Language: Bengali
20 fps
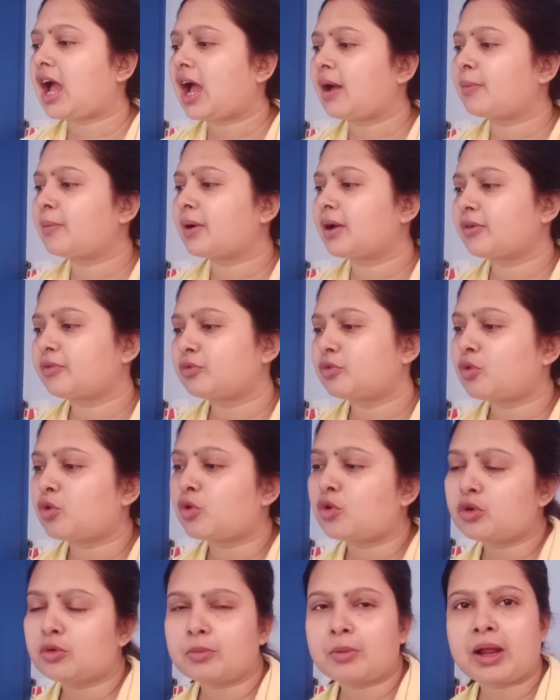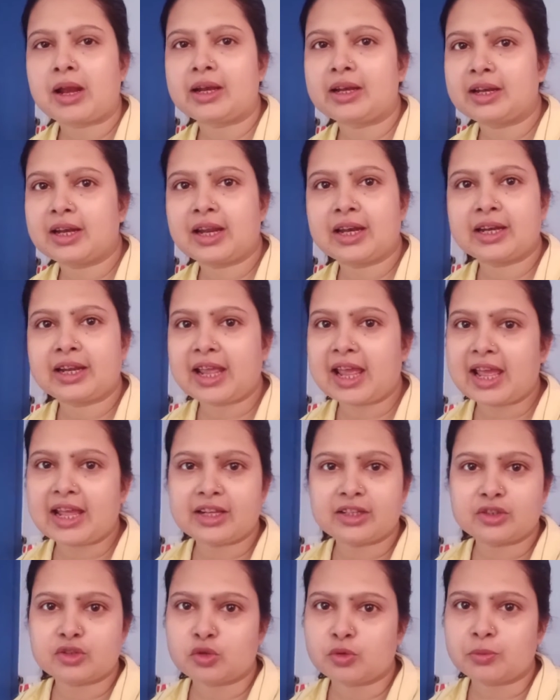আমার ফোর বার্নার
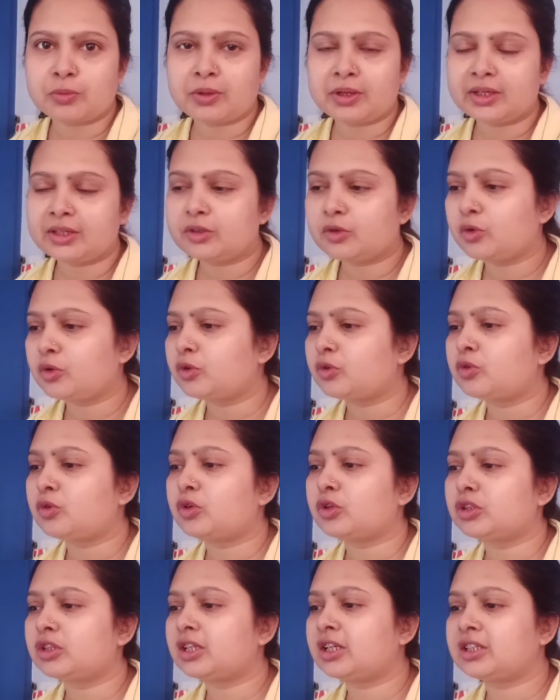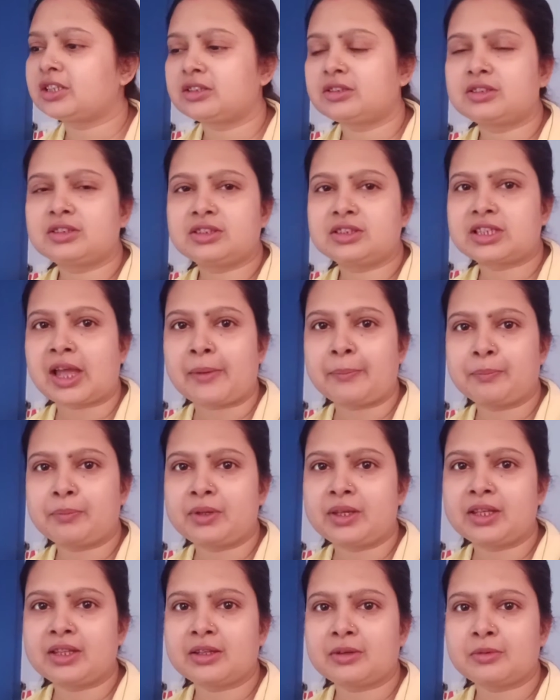গ্যাস ওভেন ওইগুলোতে
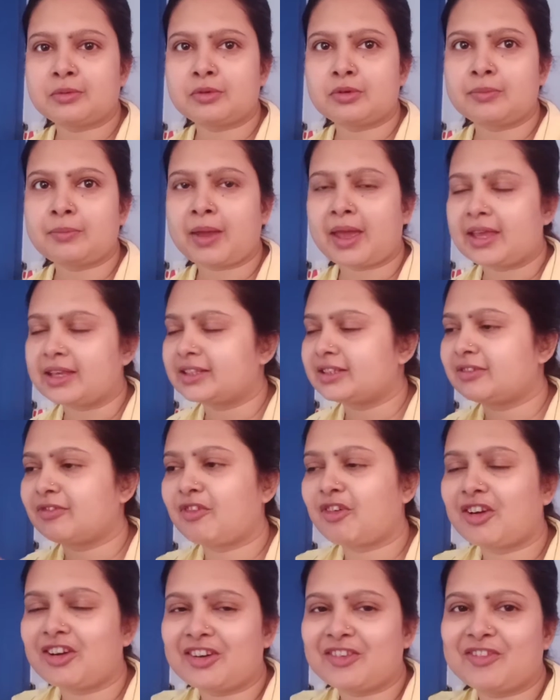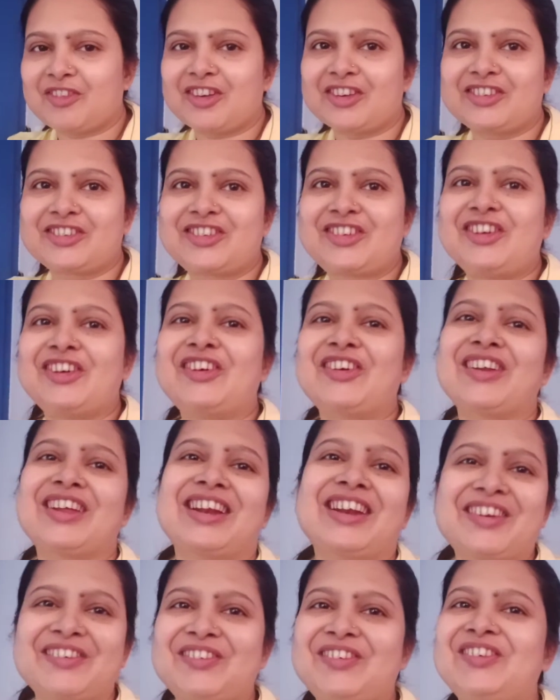চাপিয়ে দেবো ব্যাস ফটাফট করে
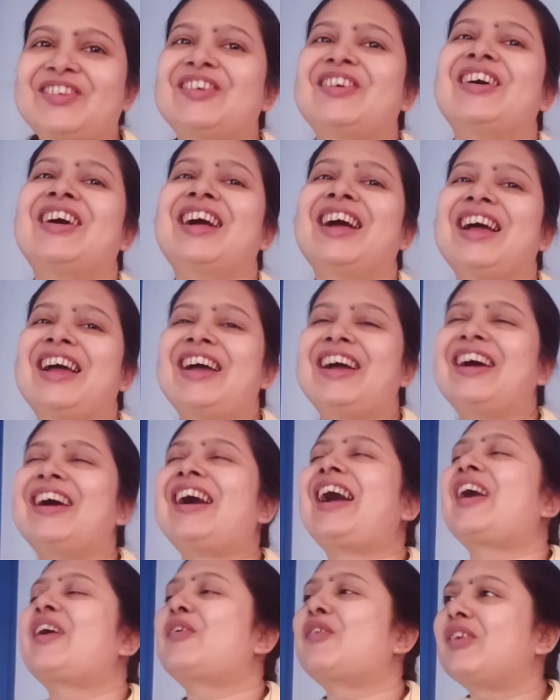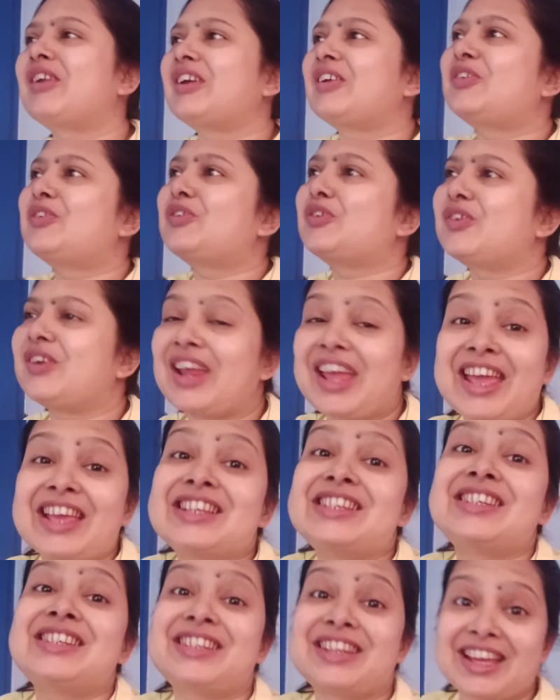দেবো এখন একটু
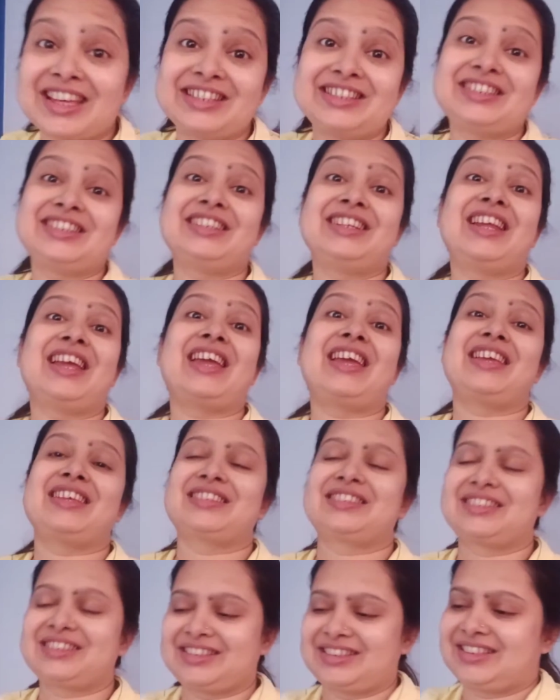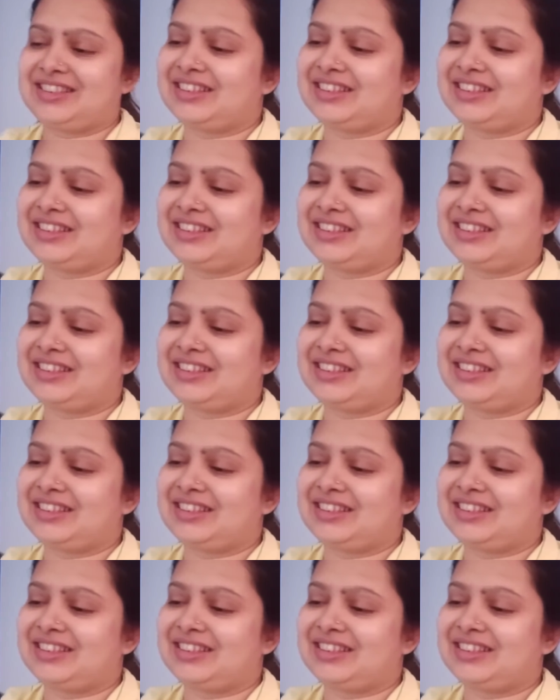রেস্ট আছে রেস্ট